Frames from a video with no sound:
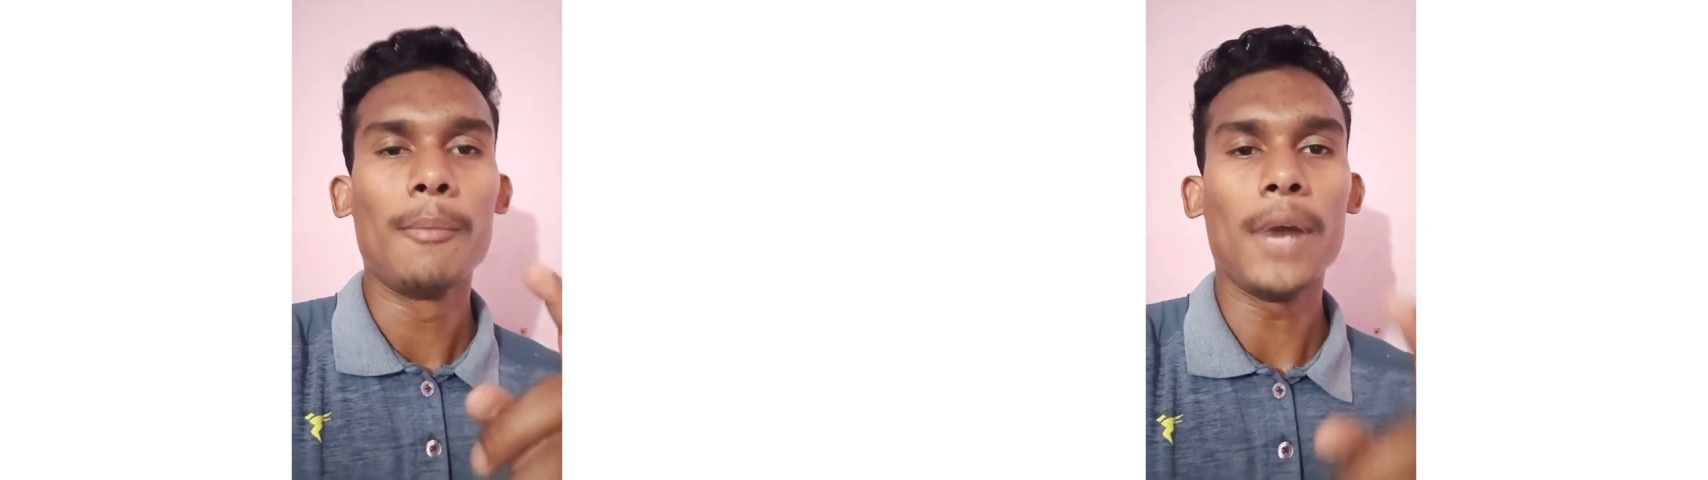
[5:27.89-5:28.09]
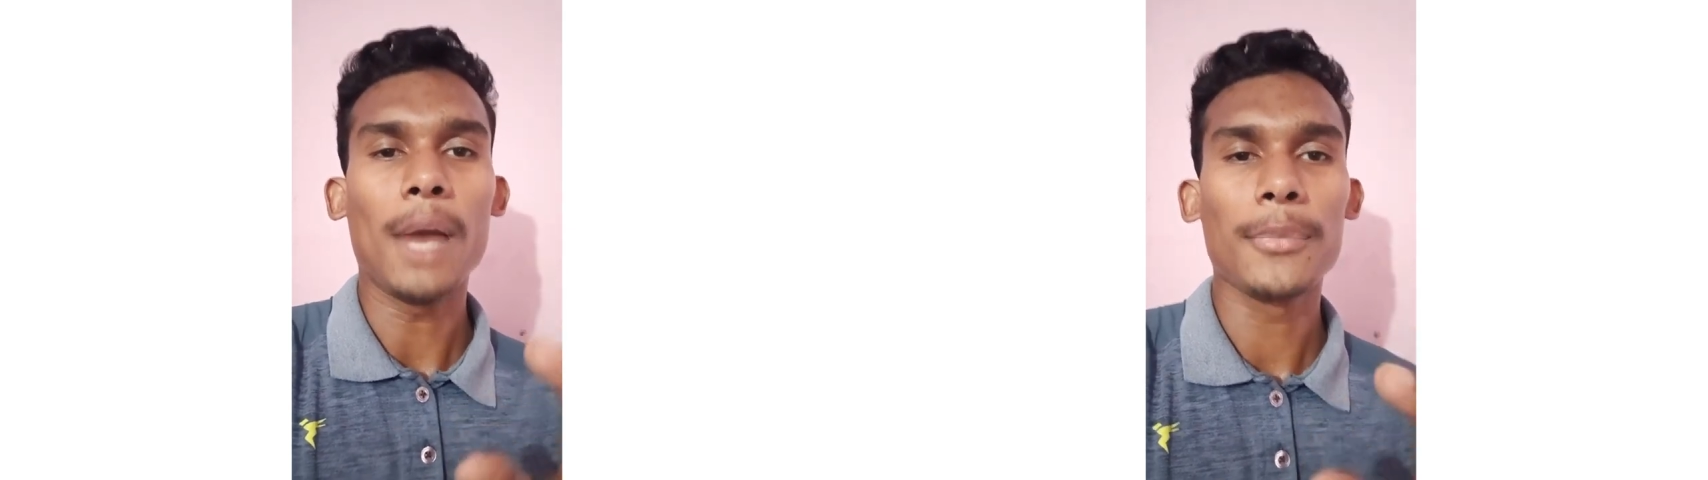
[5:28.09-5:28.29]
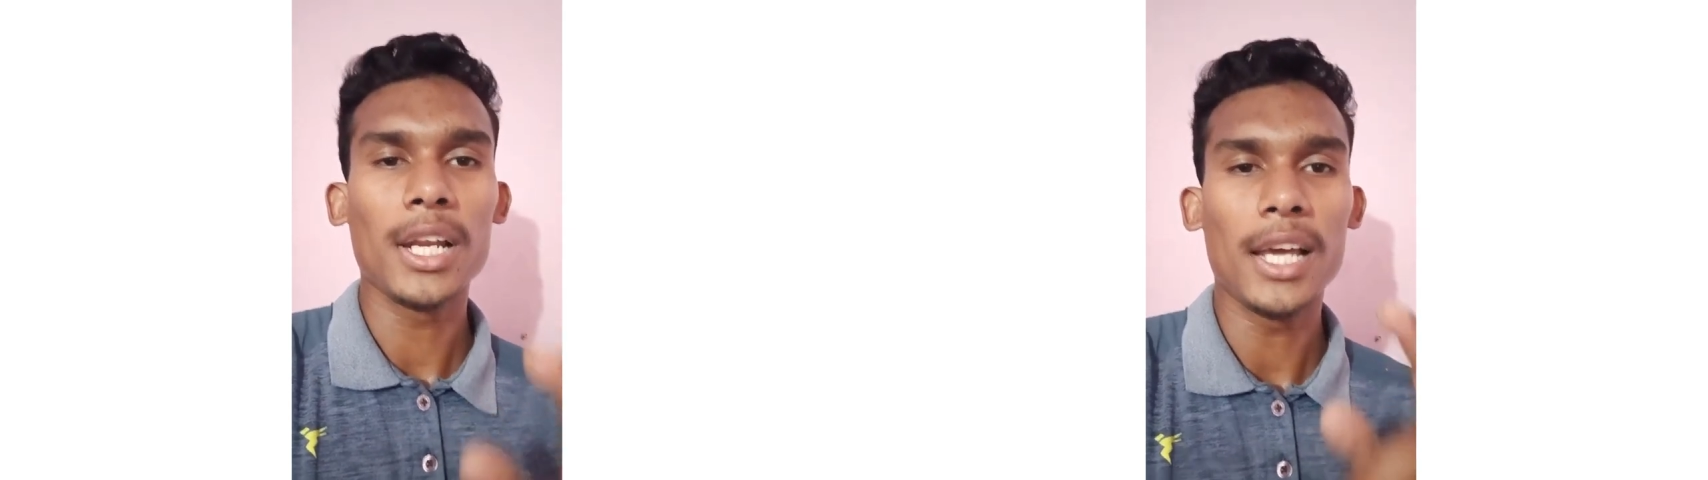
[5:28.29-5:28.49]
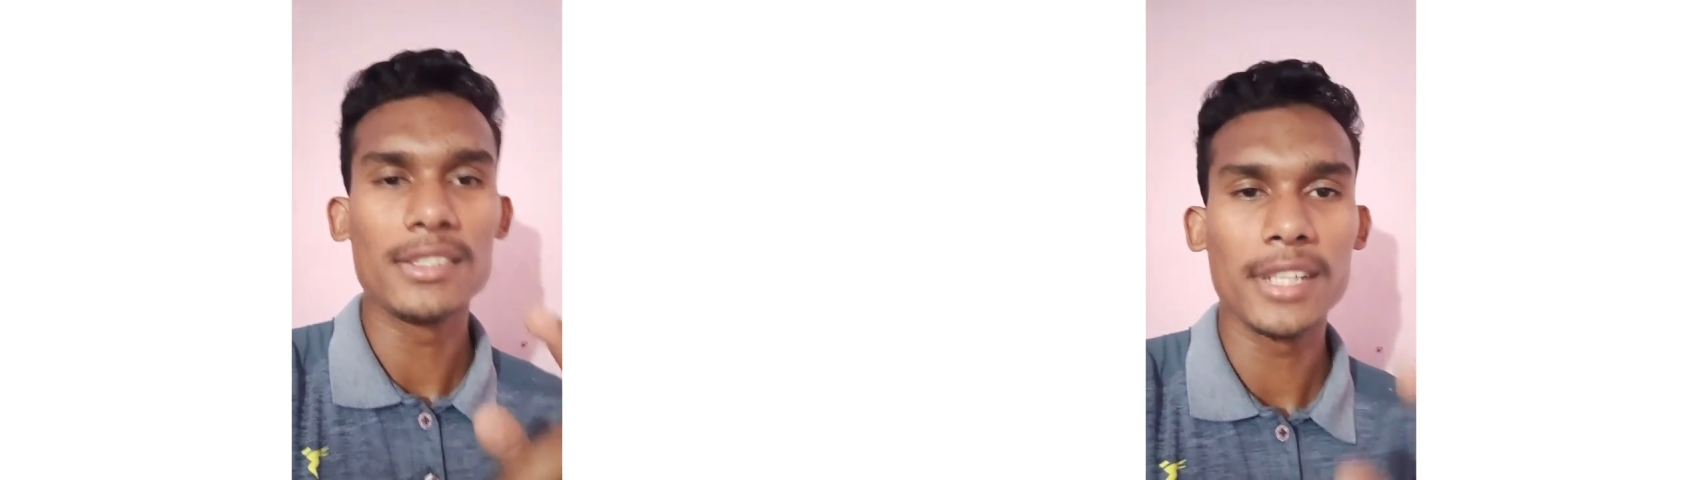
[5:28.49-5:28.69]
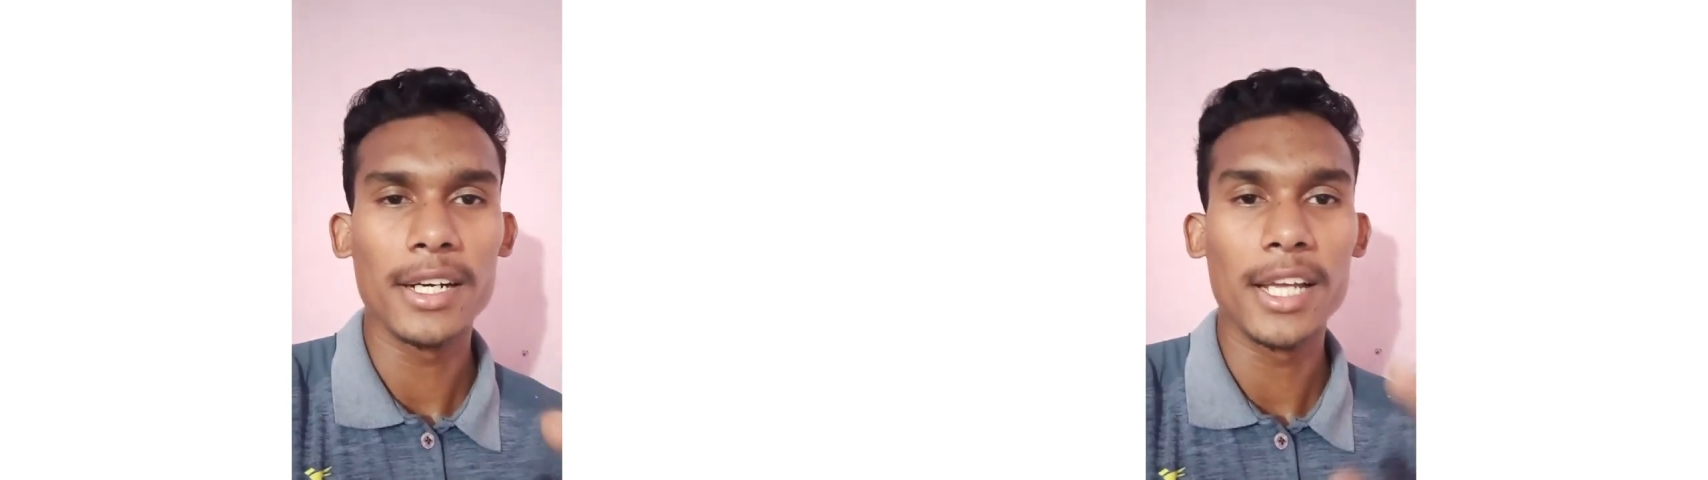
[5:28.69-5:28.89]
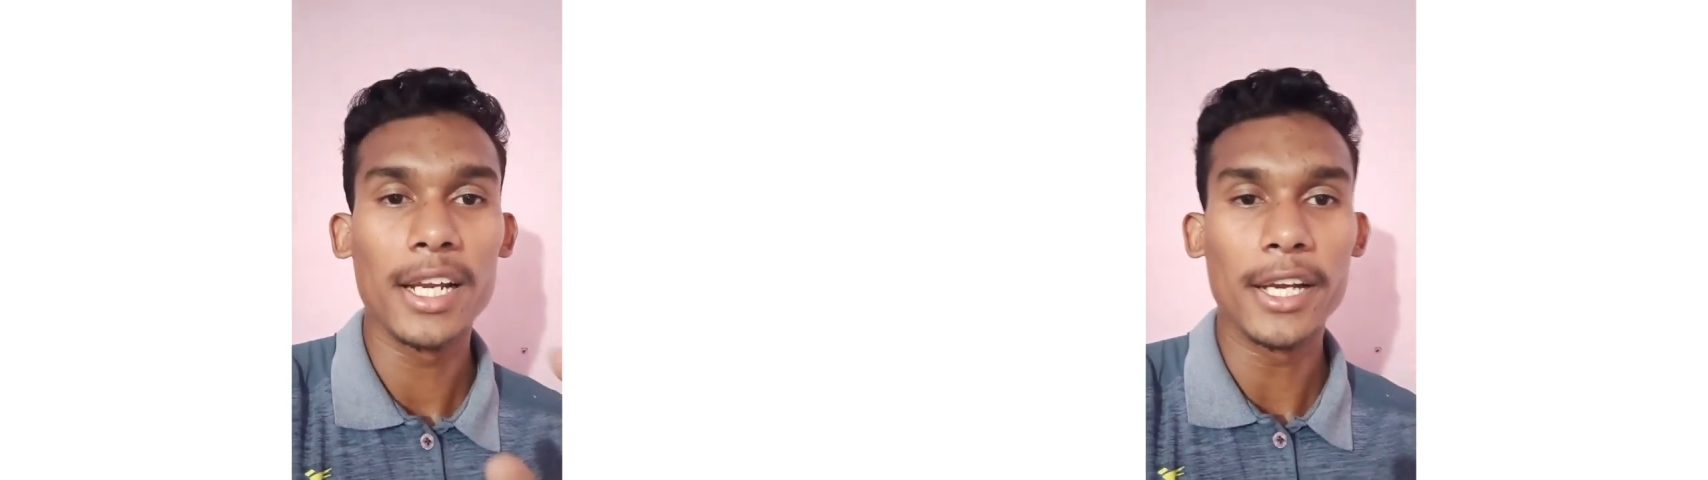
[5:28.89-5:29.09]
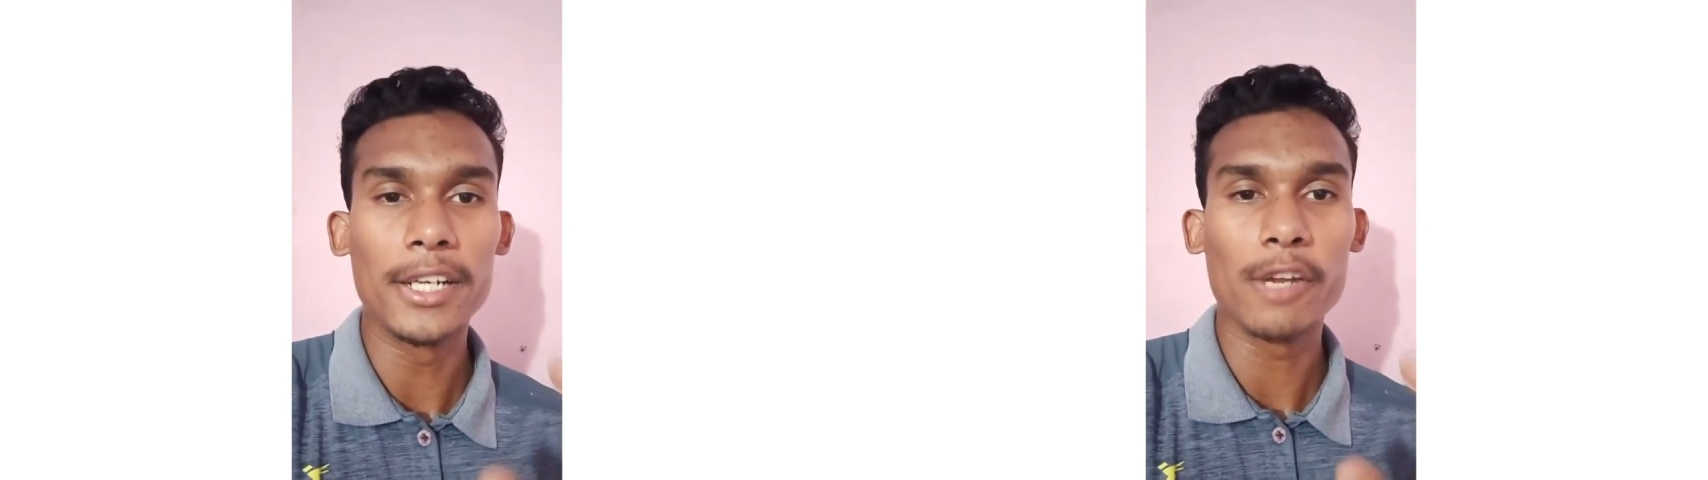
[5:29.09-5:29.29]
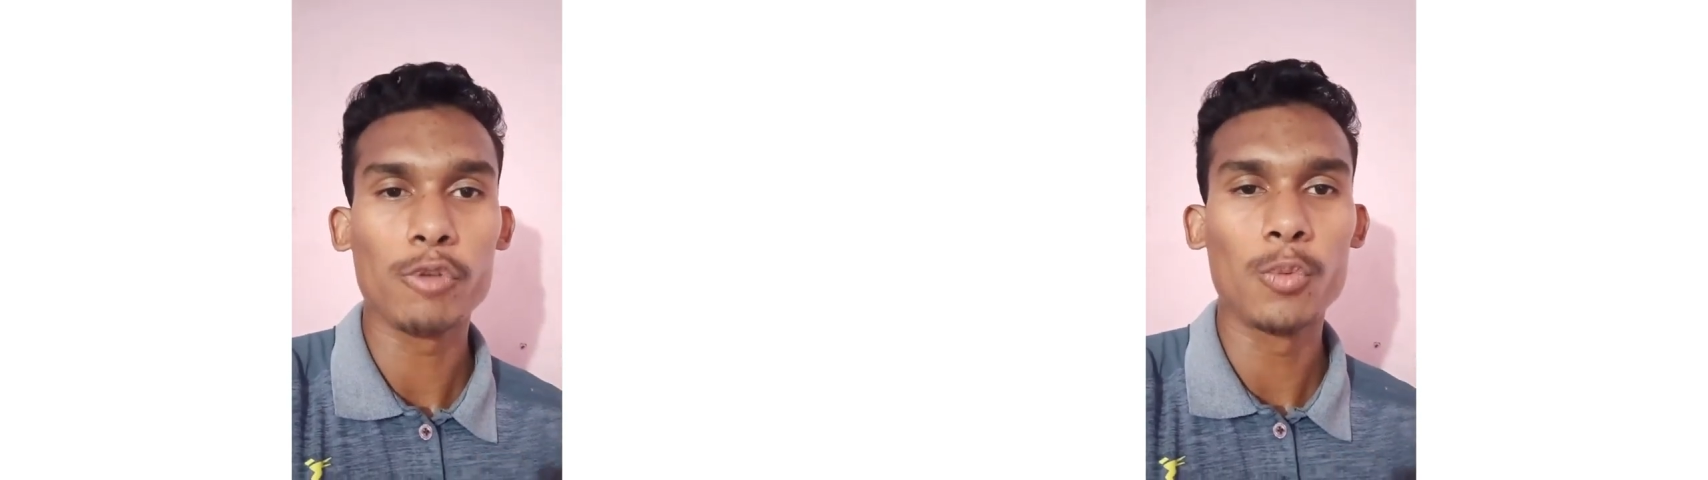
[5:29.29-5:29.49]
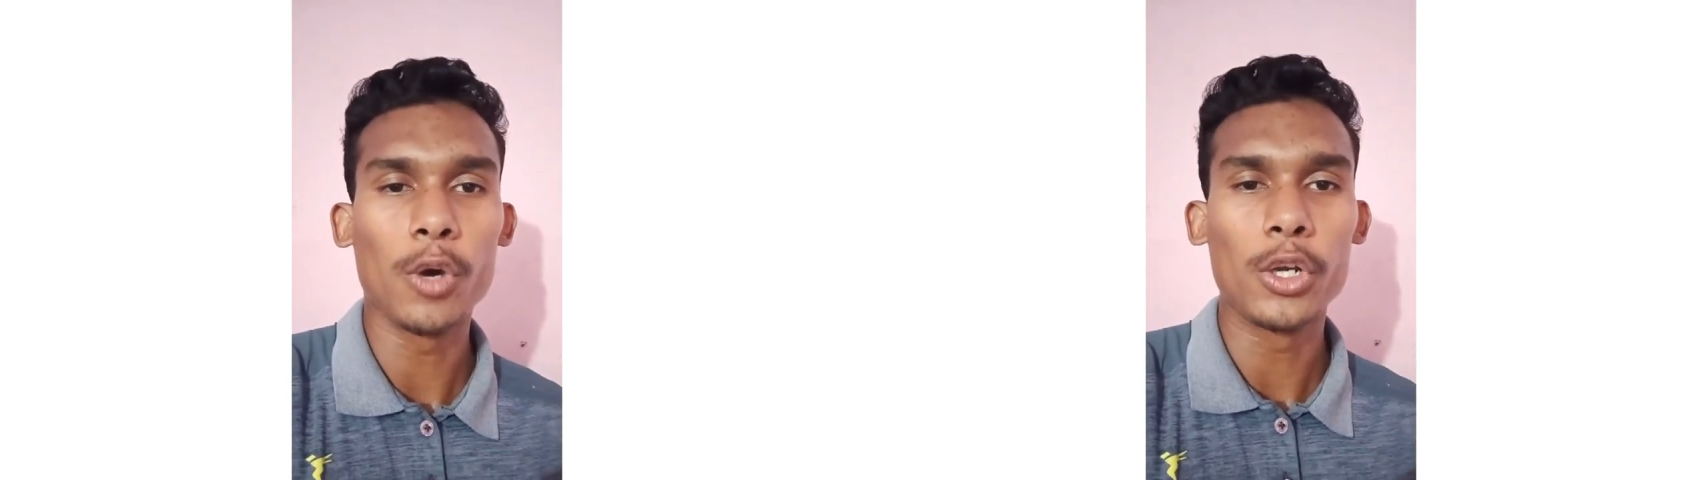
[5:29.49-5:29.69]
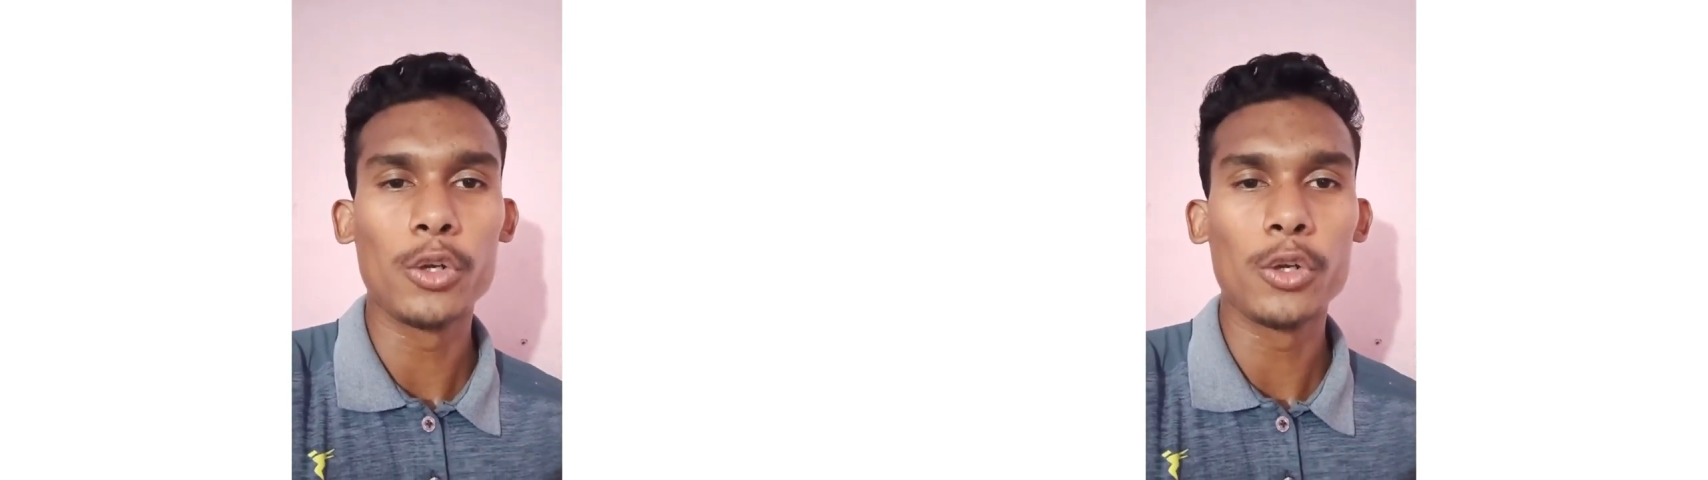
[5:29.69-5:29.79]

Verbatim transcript: मैं आपके लिए ऐसे ही डेली इंडियन फुटबॉल